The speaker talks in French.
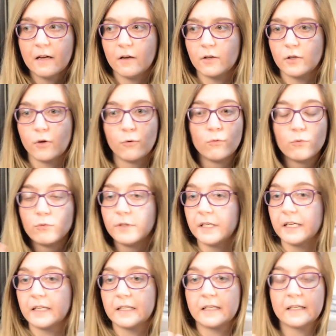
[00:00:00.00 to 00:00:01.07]
Euh, il y a eu
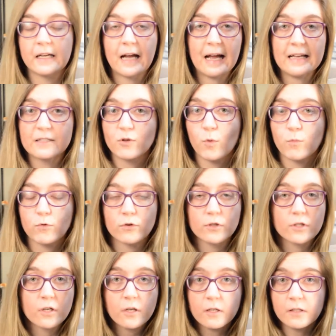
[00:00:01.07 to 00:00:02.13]
des raisons pour
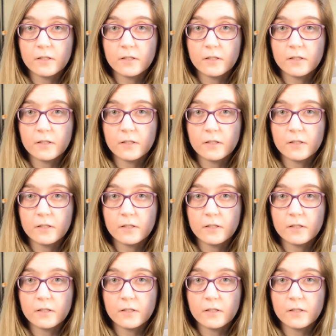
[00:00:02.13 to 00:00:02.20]
ça,